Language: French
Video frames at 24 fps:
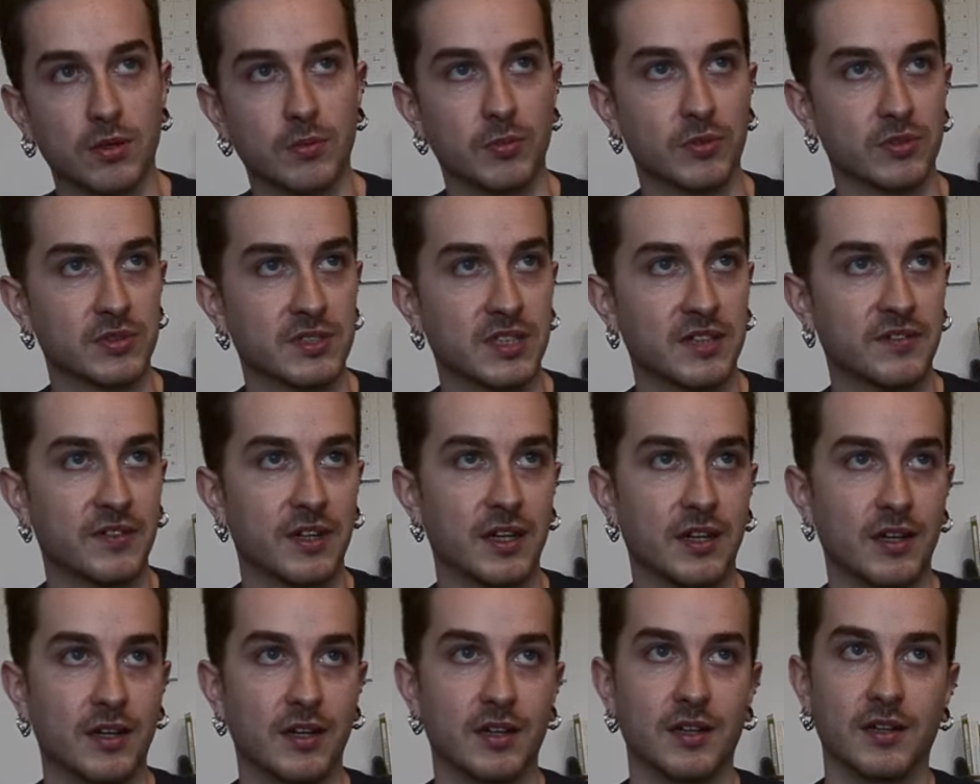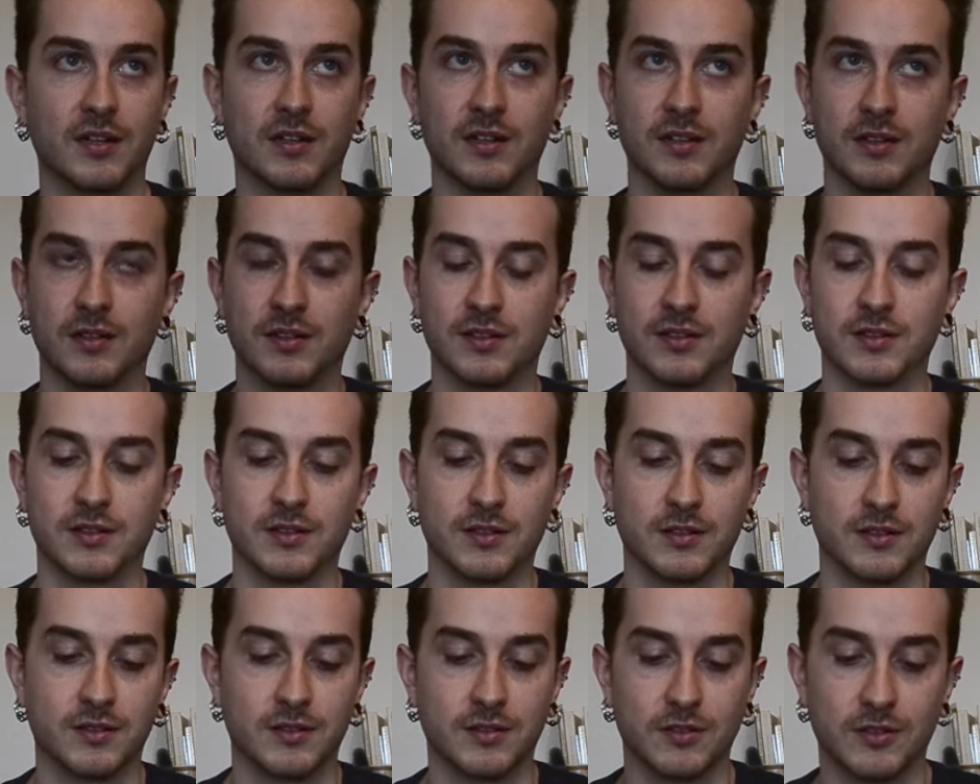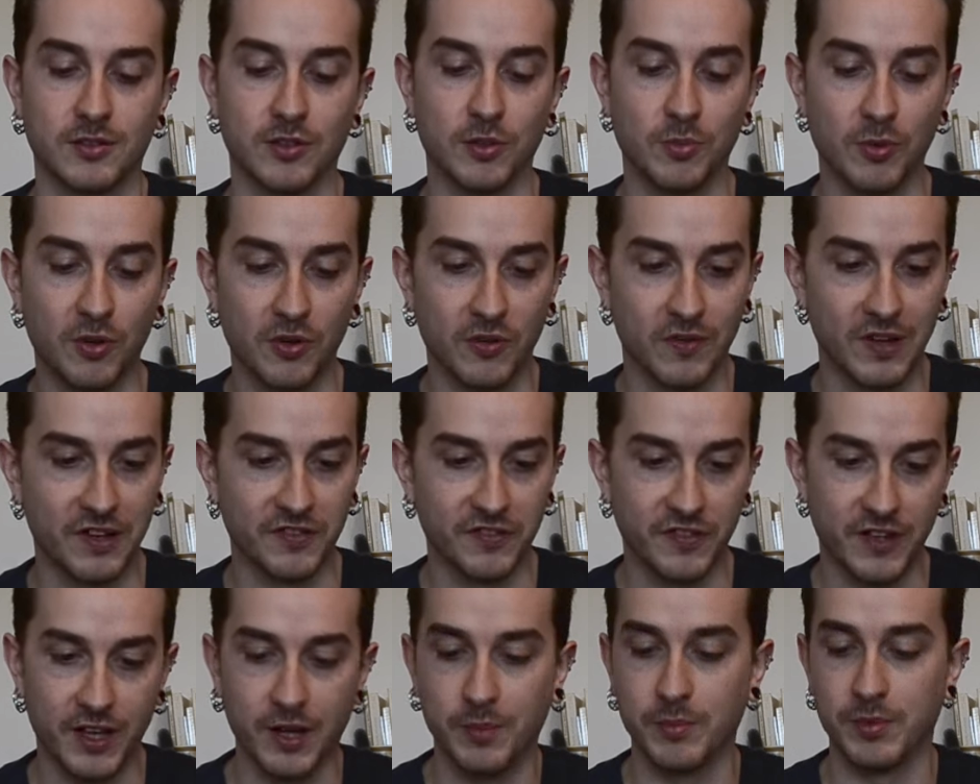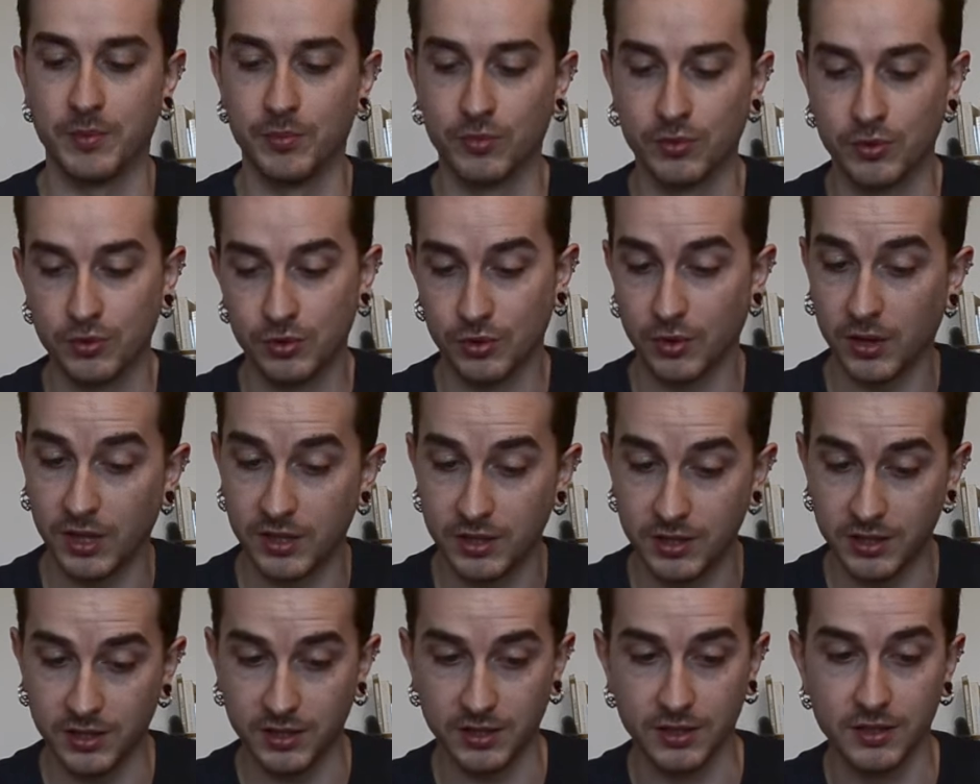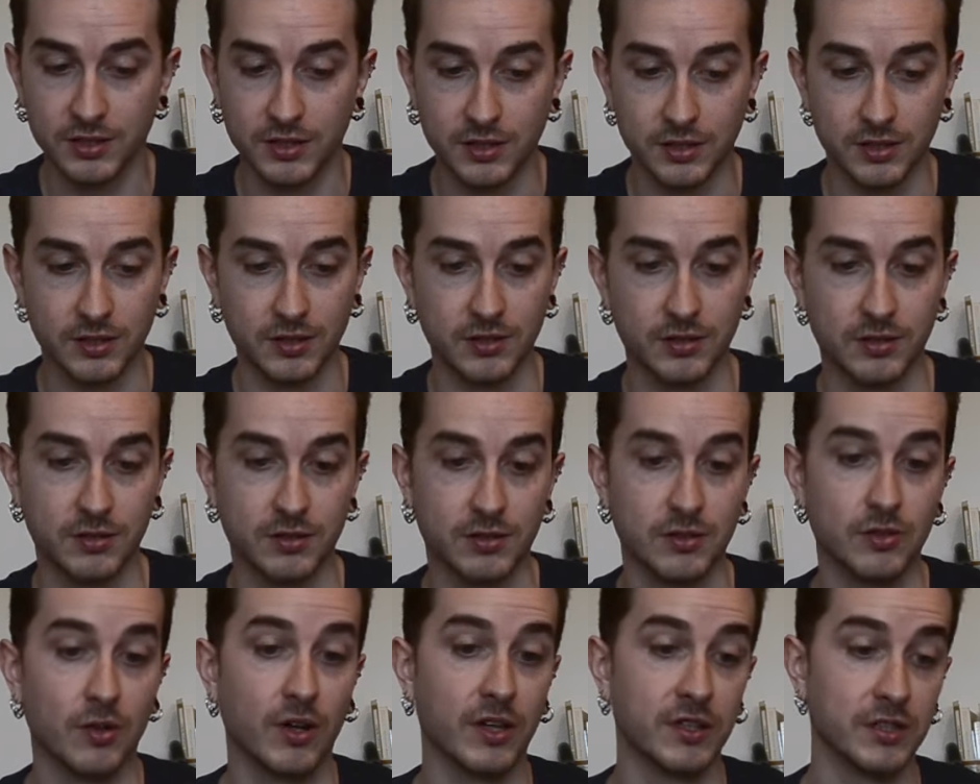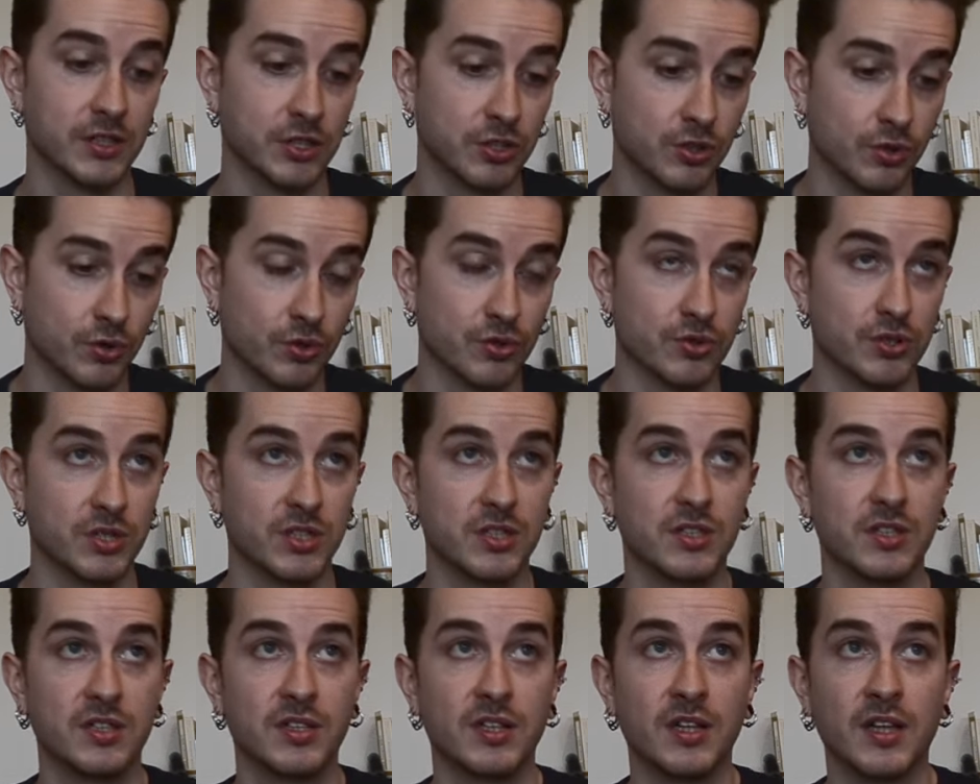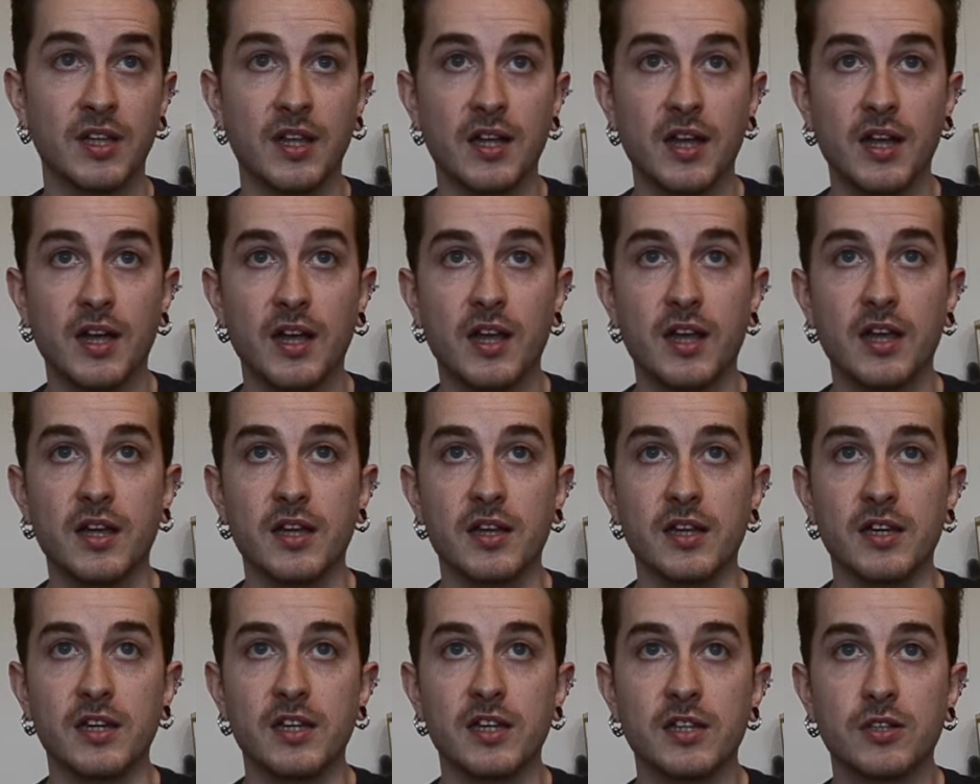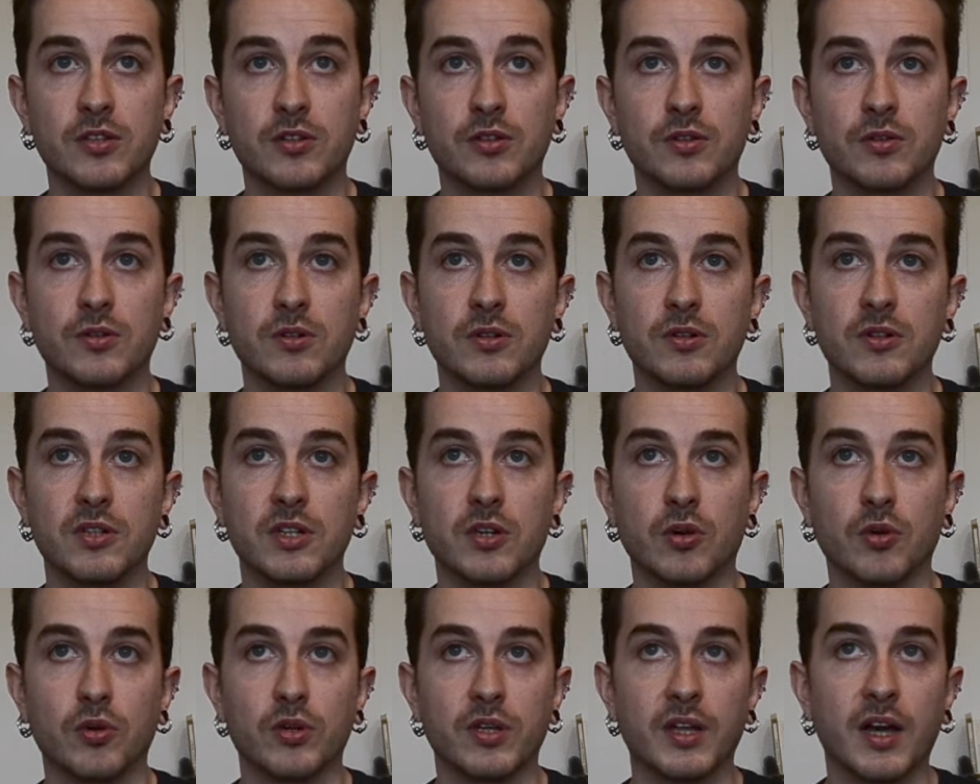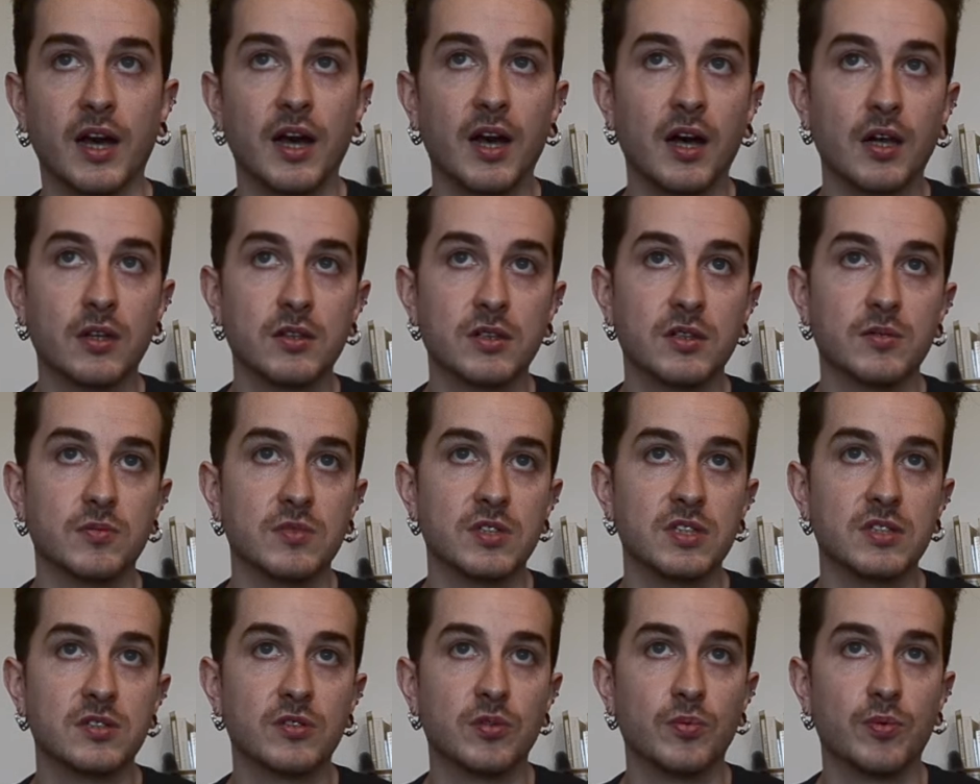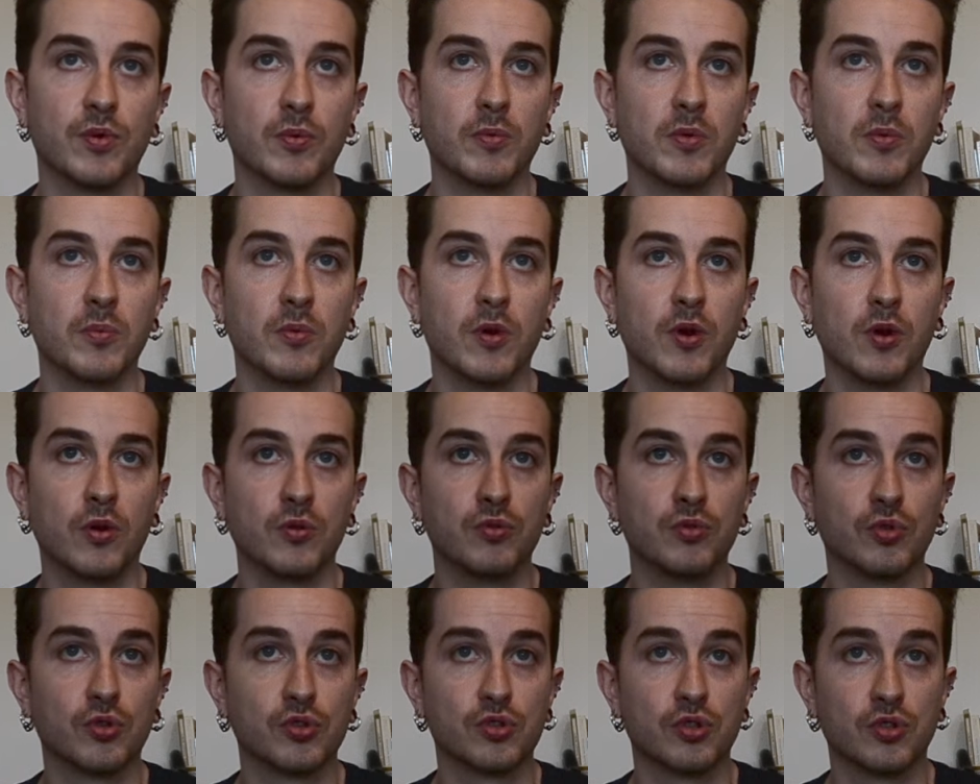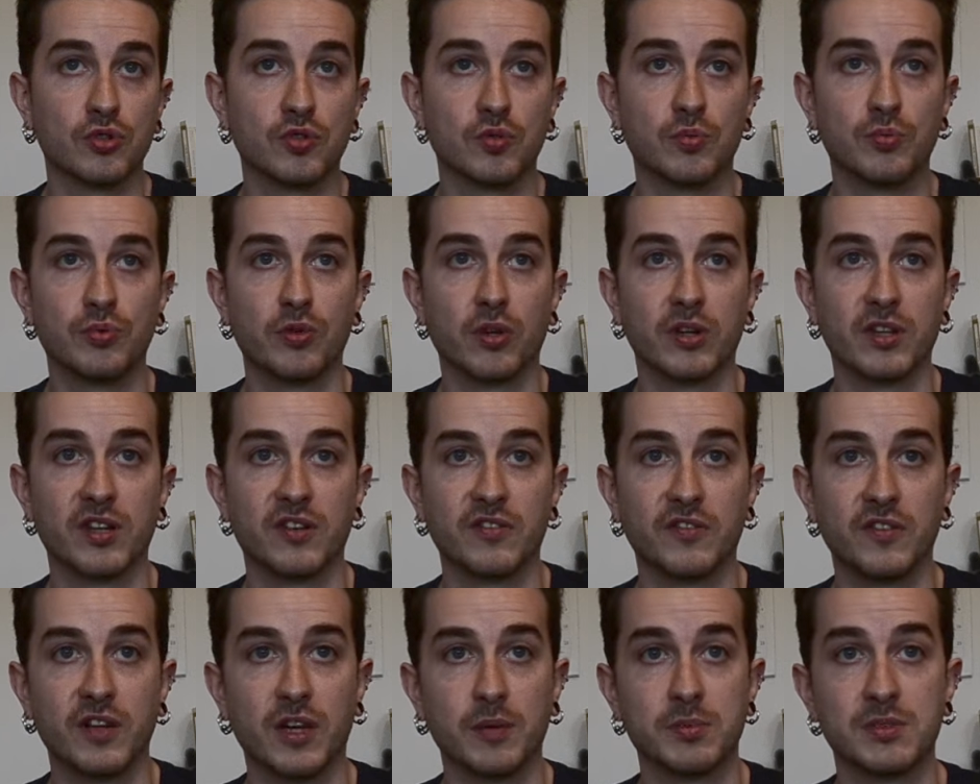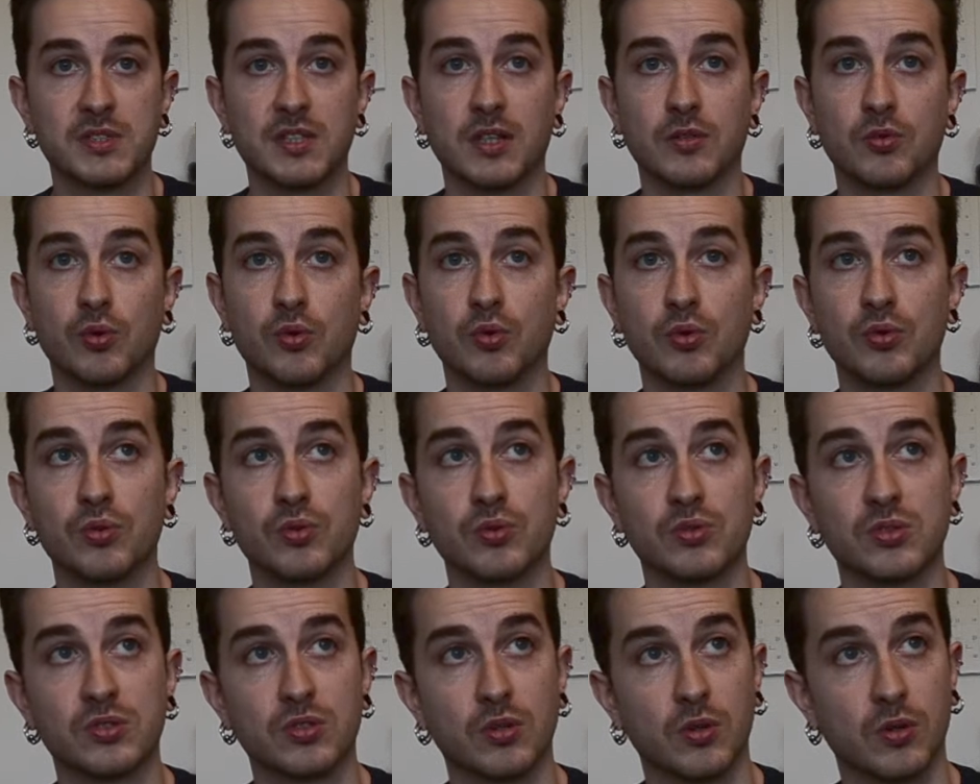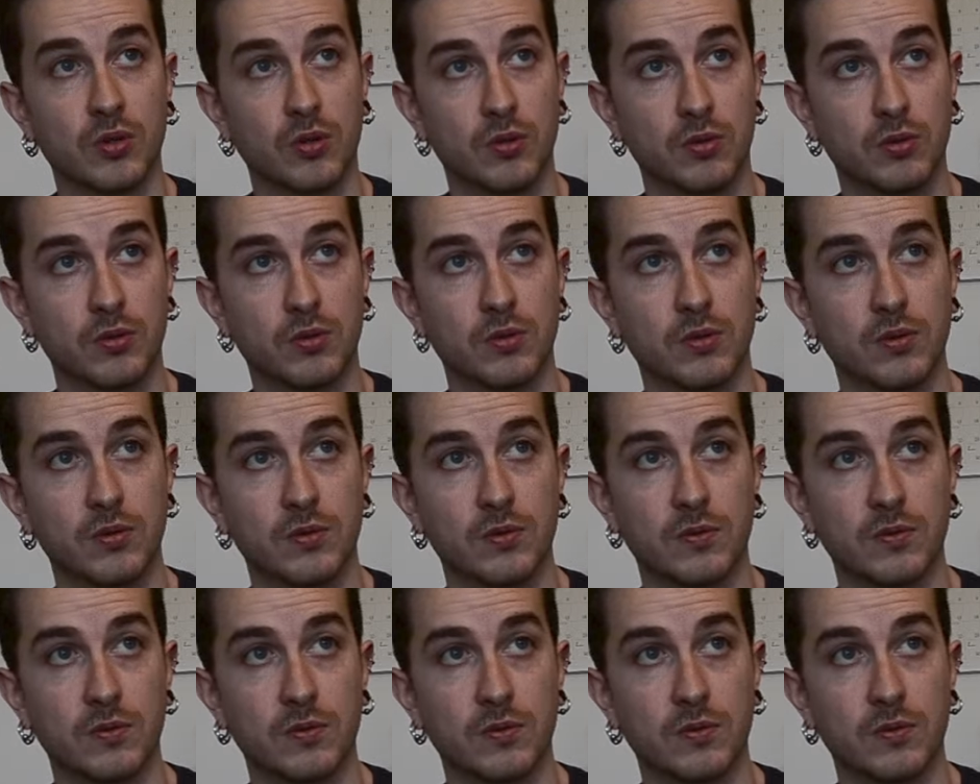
comment ça va comment on va faire, mais bon, qu'il y aura des, il y aura des chirurgies et qu'ils regardent, qu'ils me disent que pour le moment en urgence on peut rien faire parce qu'il y a trop de sang, de...